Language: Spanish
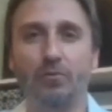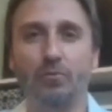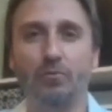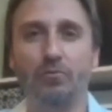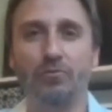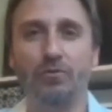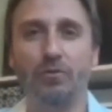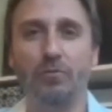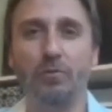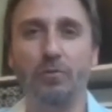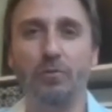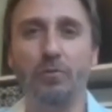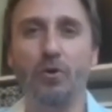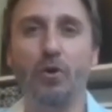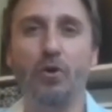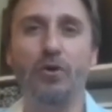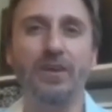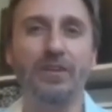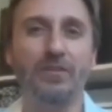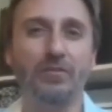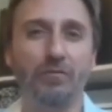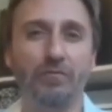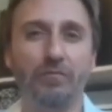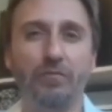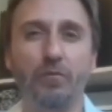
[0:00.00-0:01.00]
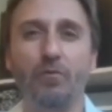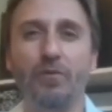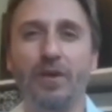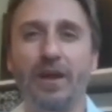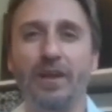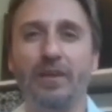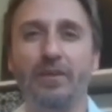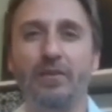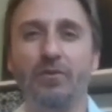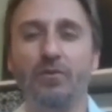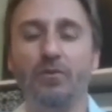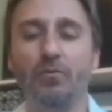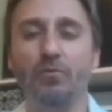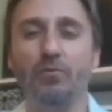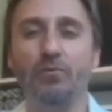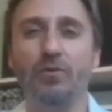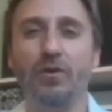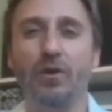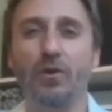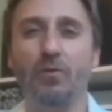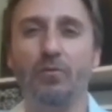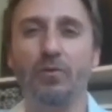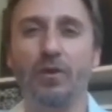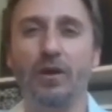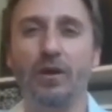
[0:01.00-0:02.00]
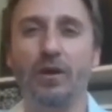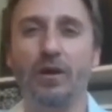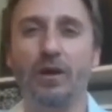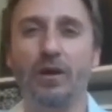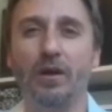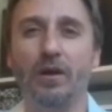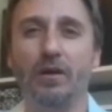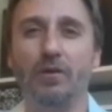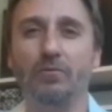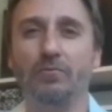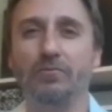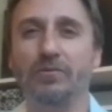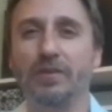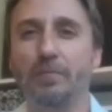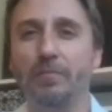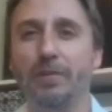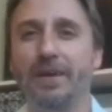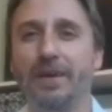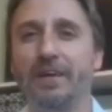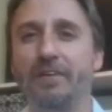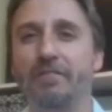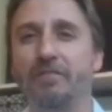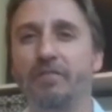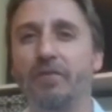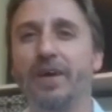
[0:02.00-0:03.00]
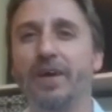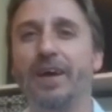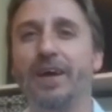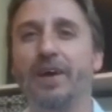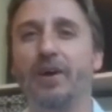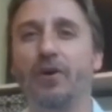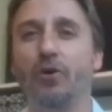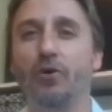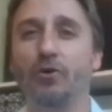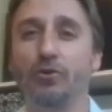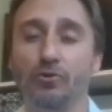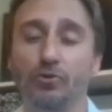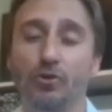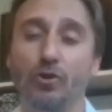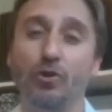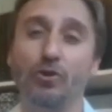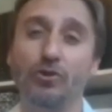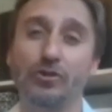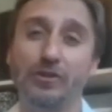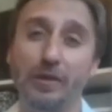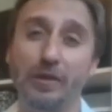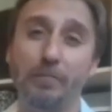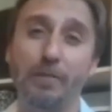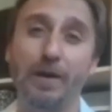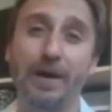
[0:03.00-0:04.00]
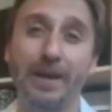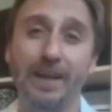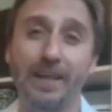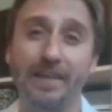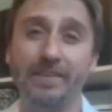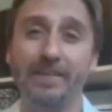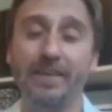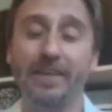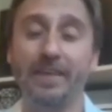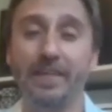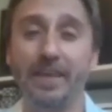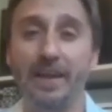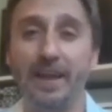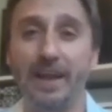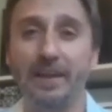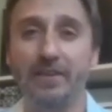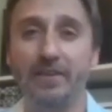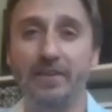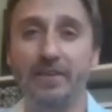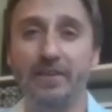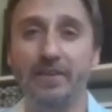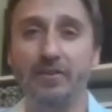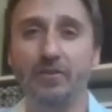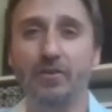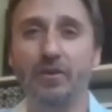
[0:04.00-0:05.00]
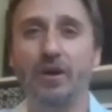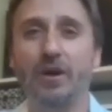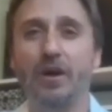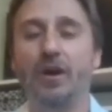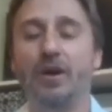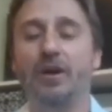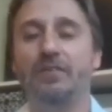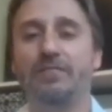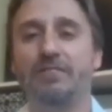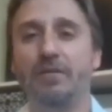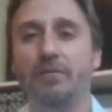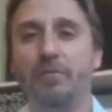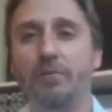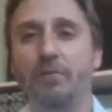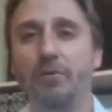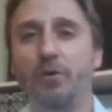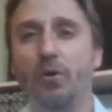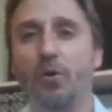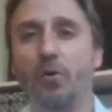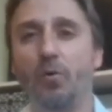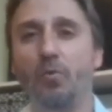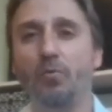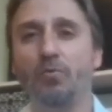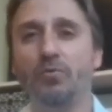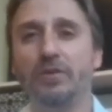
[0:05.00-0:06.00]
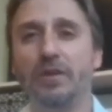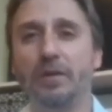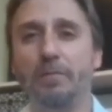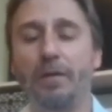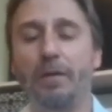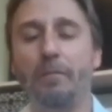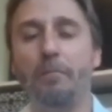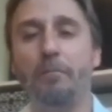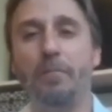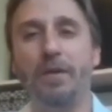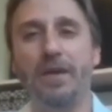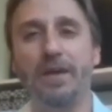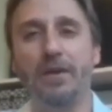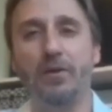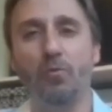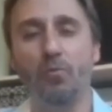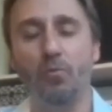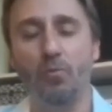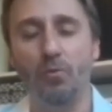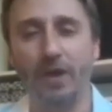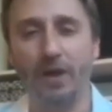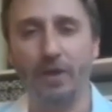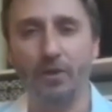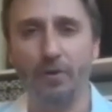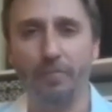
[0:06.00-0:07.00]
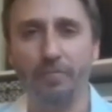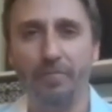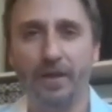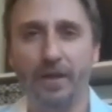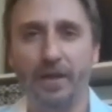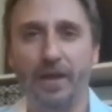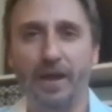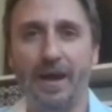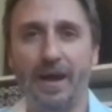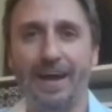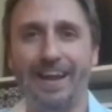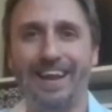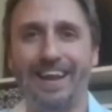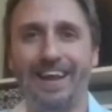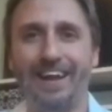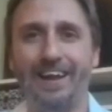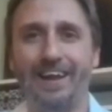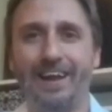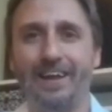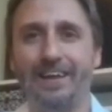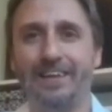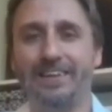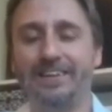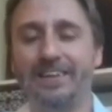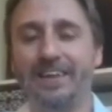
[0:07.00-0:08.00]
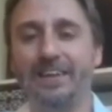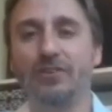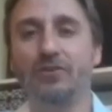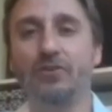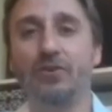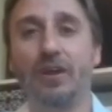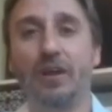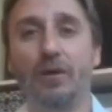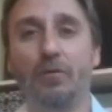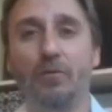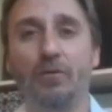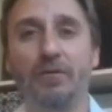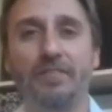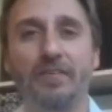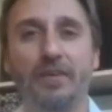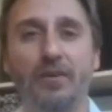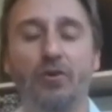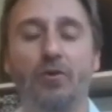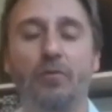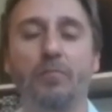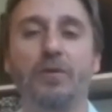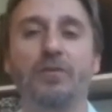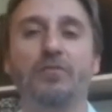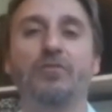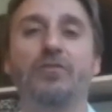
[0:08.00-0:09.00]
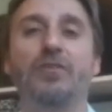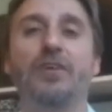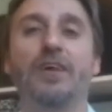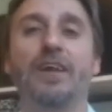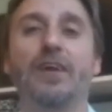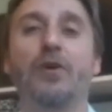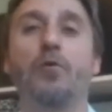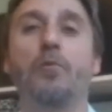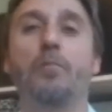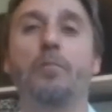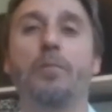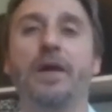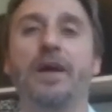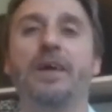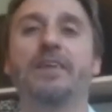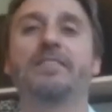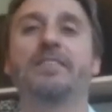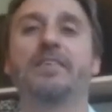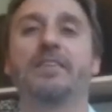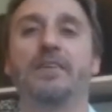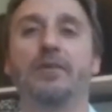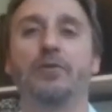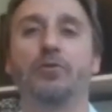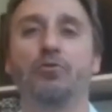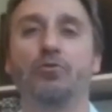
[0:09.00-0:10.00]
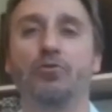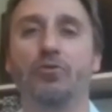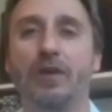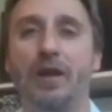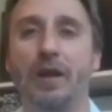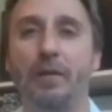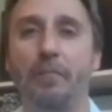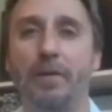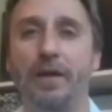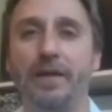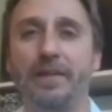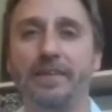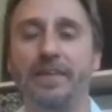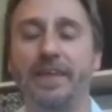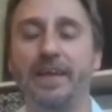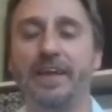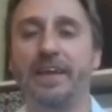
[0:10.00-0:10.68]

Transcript: se vivió, y esto fue un año, un, tema que fue otro de los temas grandes del año, se vivió un tema vinculado al intento de la Bolsa de Comercio de recuperarse institucionalmente.